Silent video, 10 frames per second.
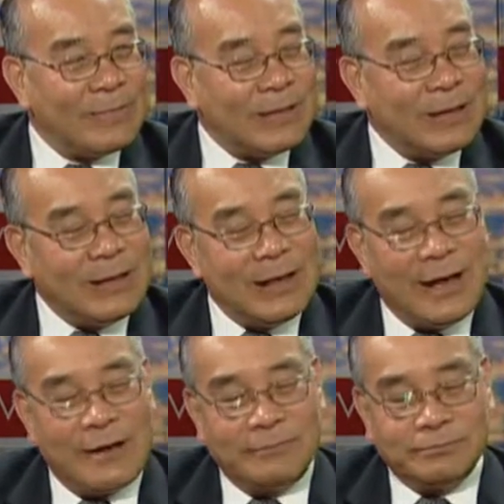thì
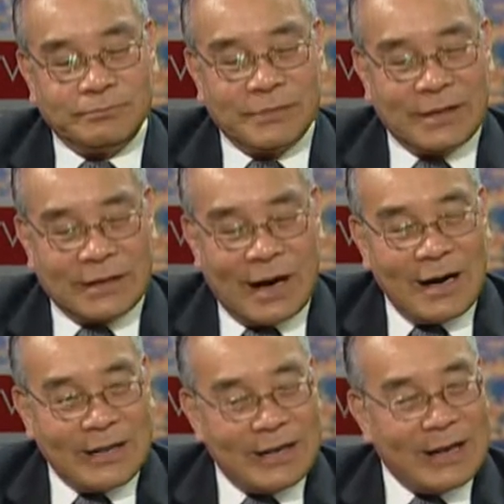à, trở
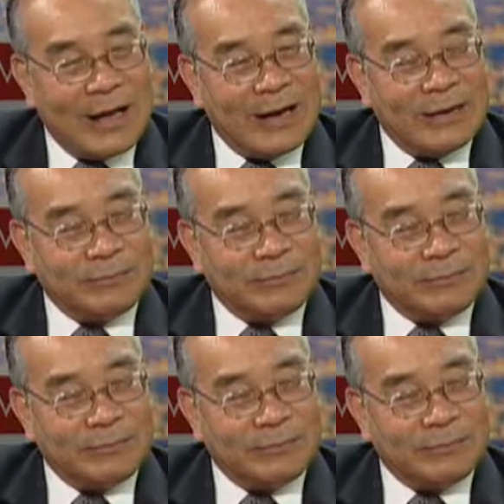lại vấn đề